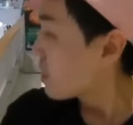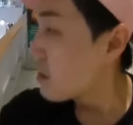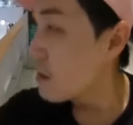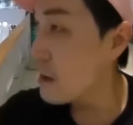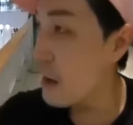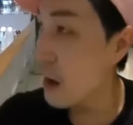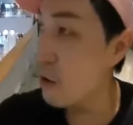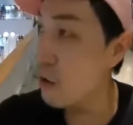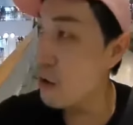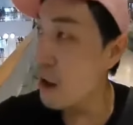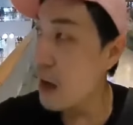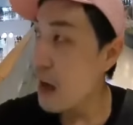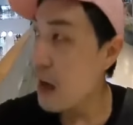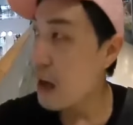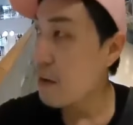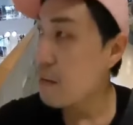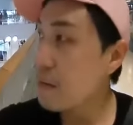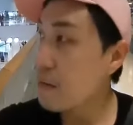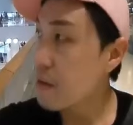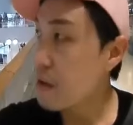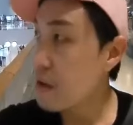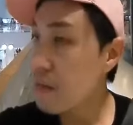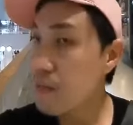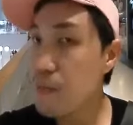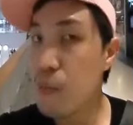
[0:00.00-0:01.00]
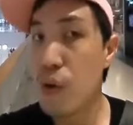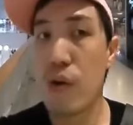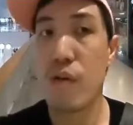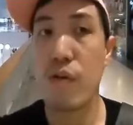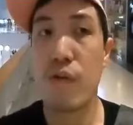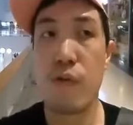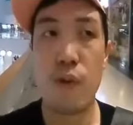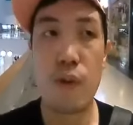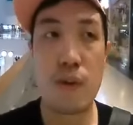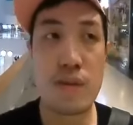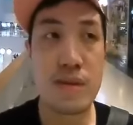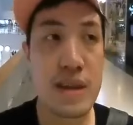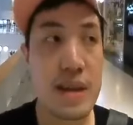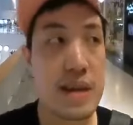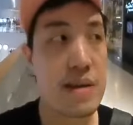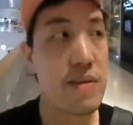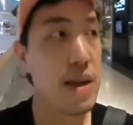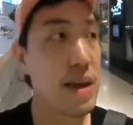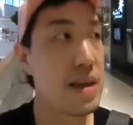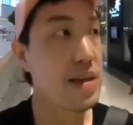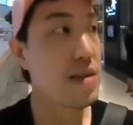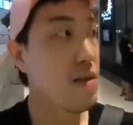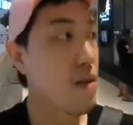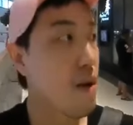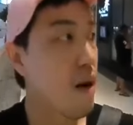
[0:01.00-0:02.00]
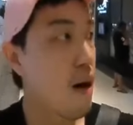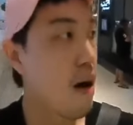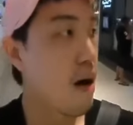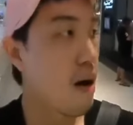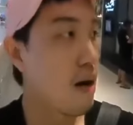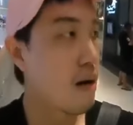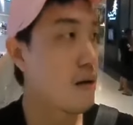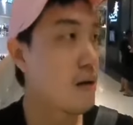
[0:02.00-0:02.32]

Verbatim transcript: เดาได้จากที่ญี่ปุ่นฟูจิรีสอร์ท